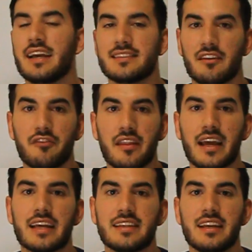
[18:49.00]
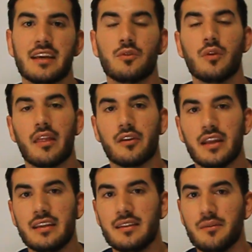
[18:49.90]
Esta es verdad que tiene jugadores
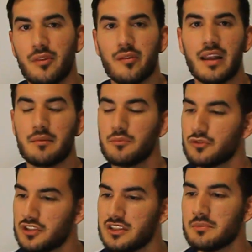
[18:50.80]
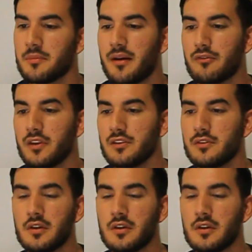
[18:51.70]
individuales muchísimo más buenos,